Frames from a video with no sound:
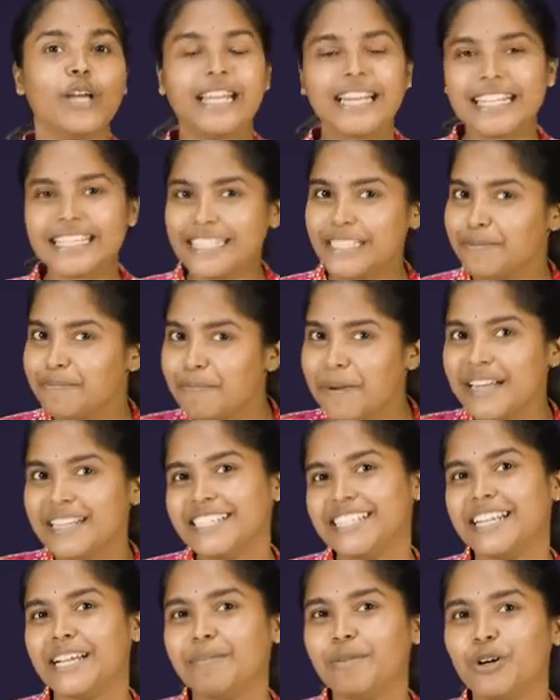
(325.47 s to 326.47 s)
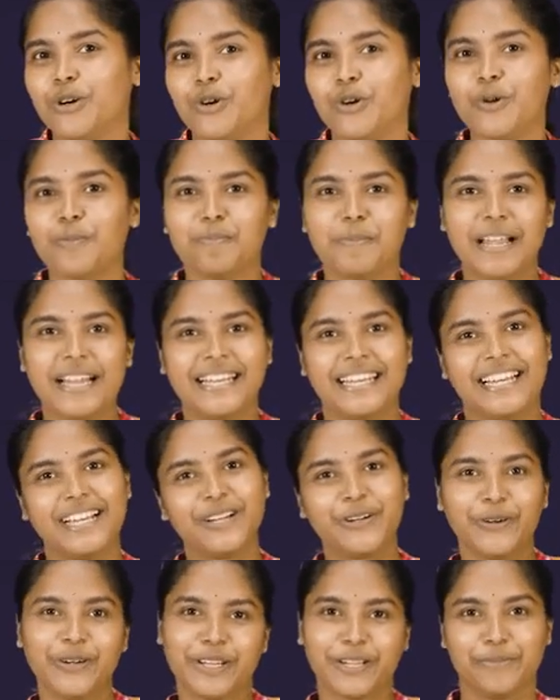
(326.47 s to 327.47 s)
இல்லை சிம்பான்சி நமக்கோ பிளட்டை
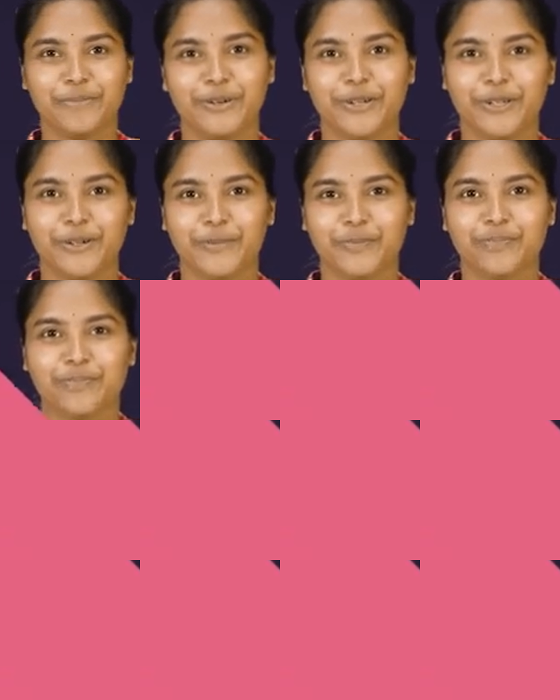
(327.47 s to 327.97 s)
கொடுக்க முடியும்